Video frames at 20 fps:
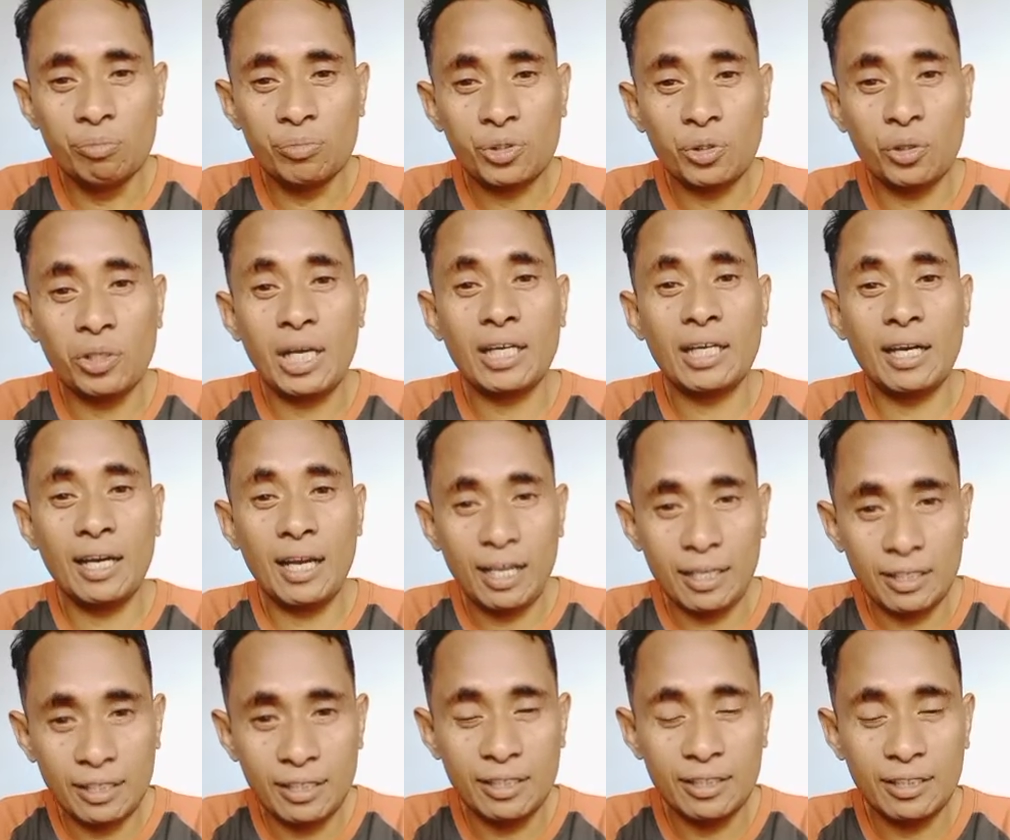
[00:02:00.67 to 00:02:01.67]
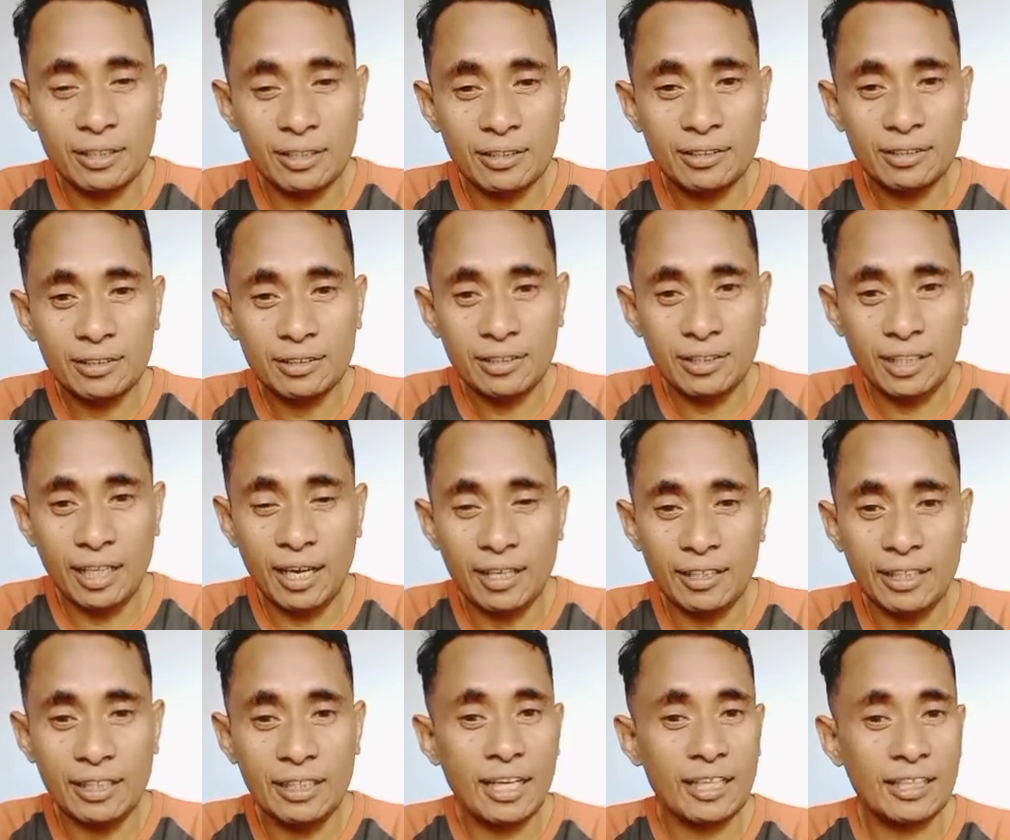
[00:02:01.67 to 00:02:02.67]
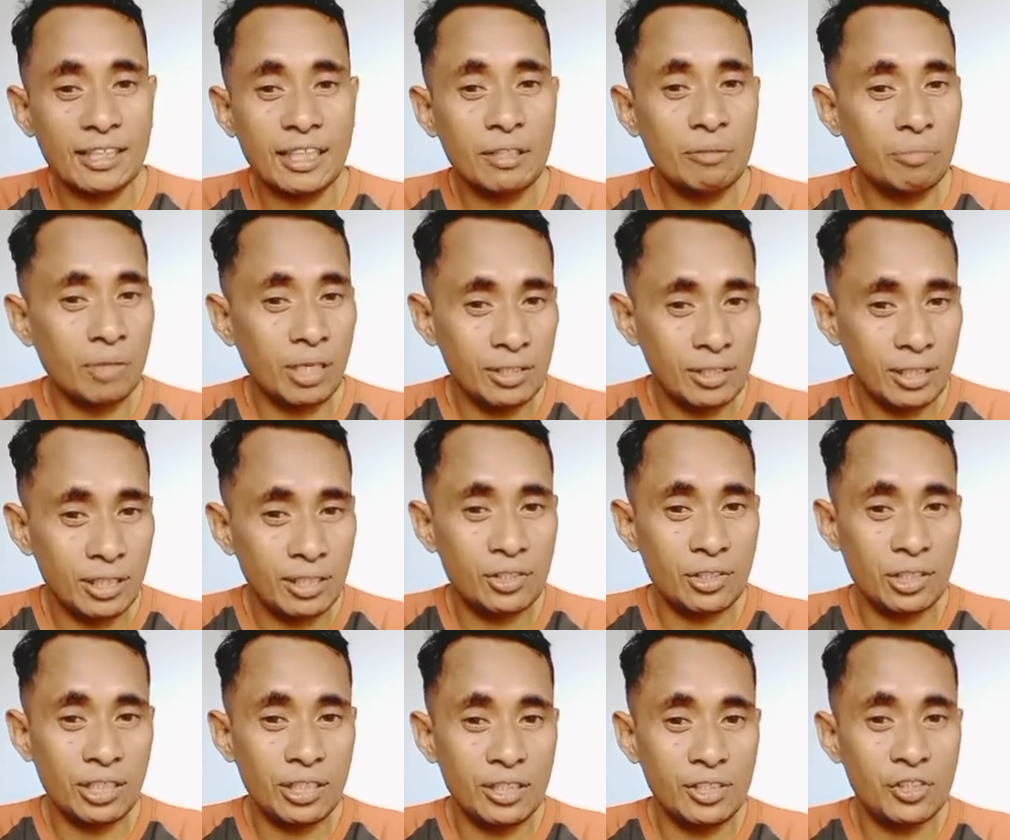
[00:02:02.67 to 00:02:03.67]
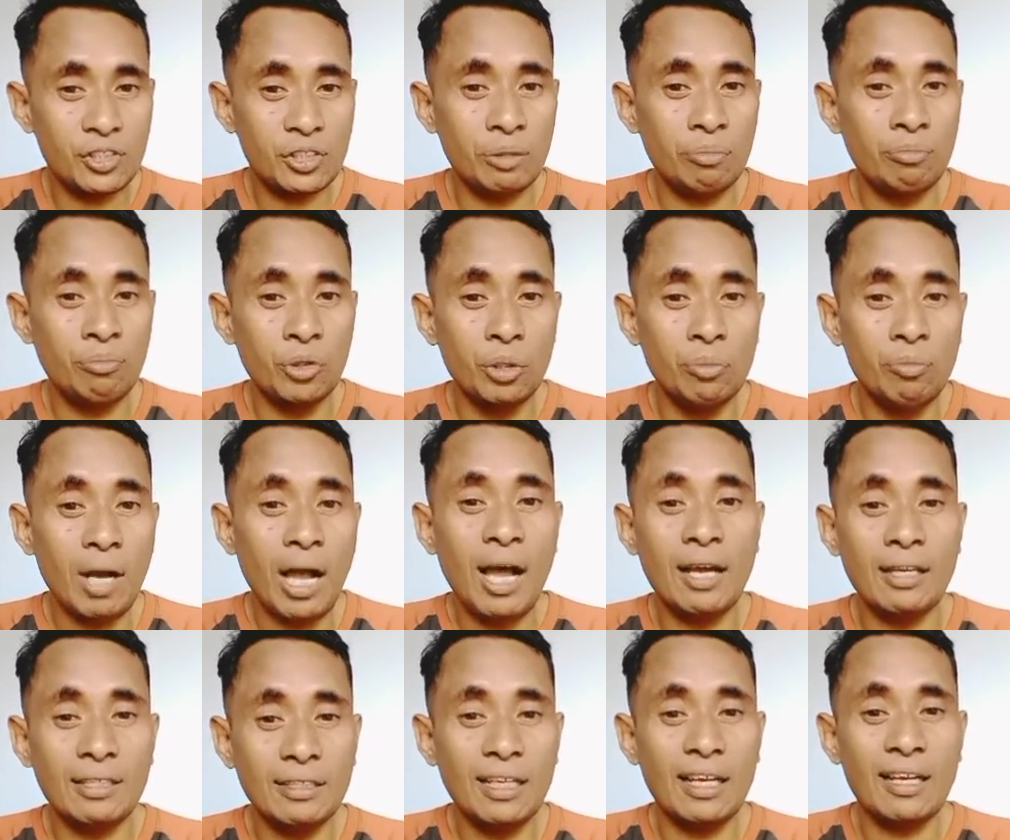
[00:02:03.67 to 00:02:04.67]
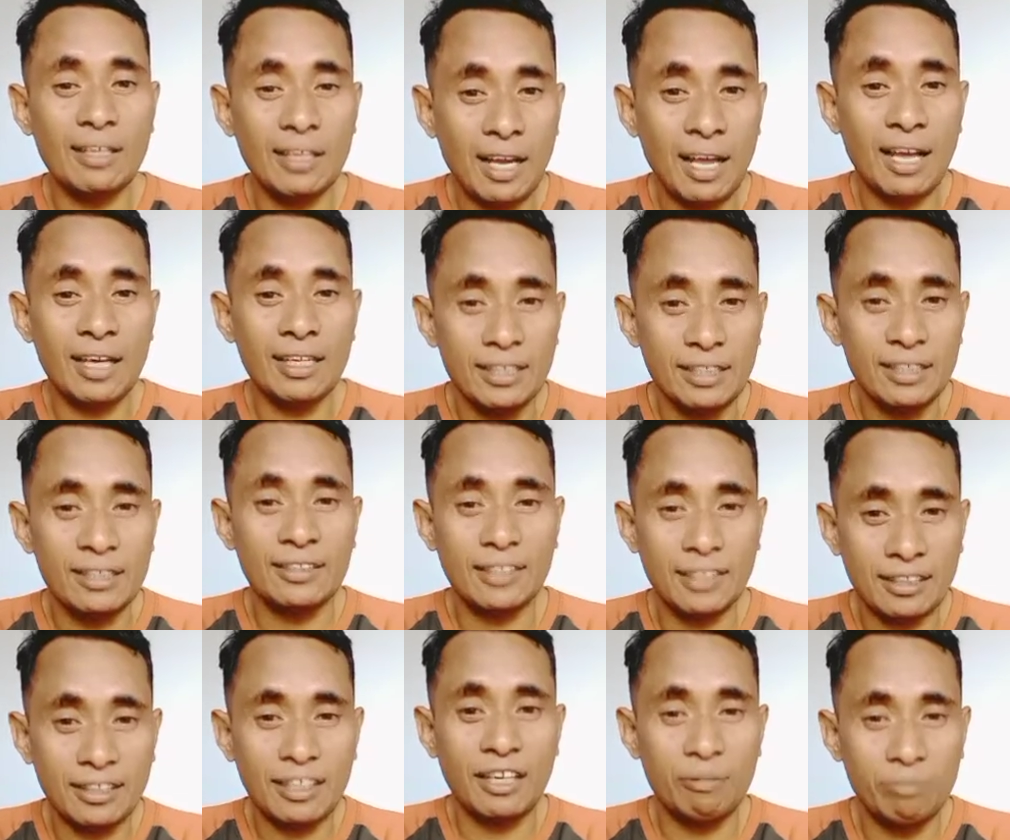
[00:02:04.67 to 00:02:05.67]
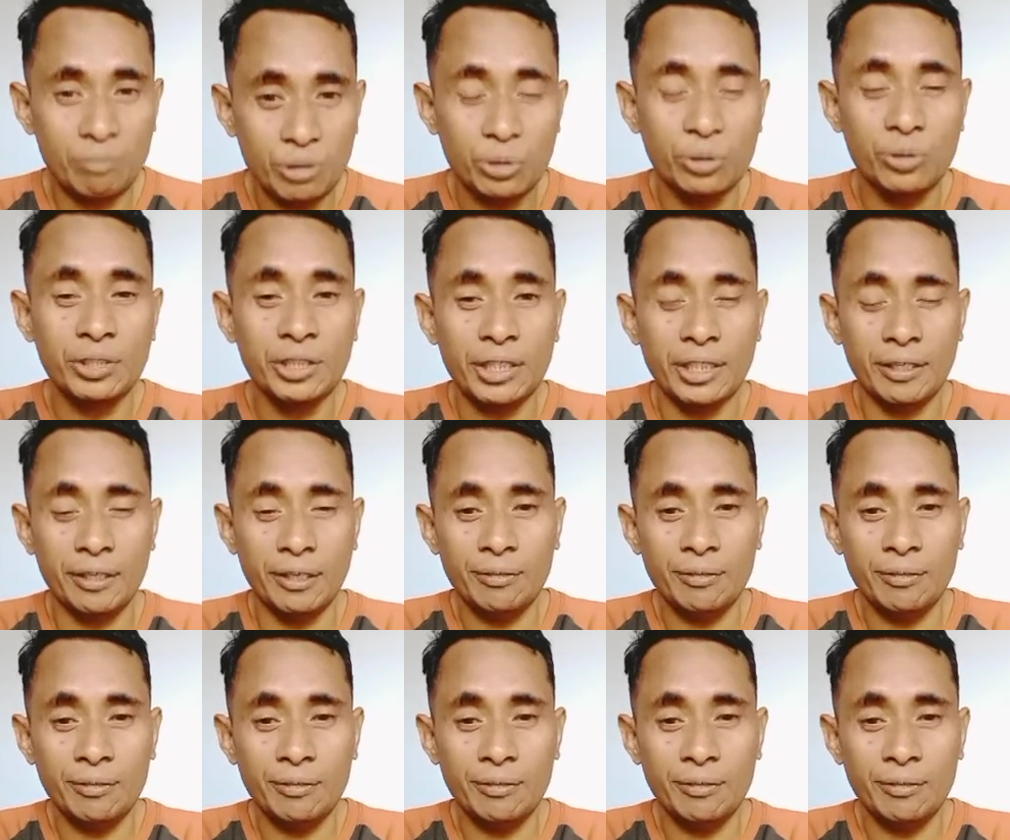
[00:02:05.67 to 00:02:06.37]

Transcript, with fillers: saudara lahir, ya dengarkan Mbak Jesslyn, sebelum Anda lahir ke dalam dunia,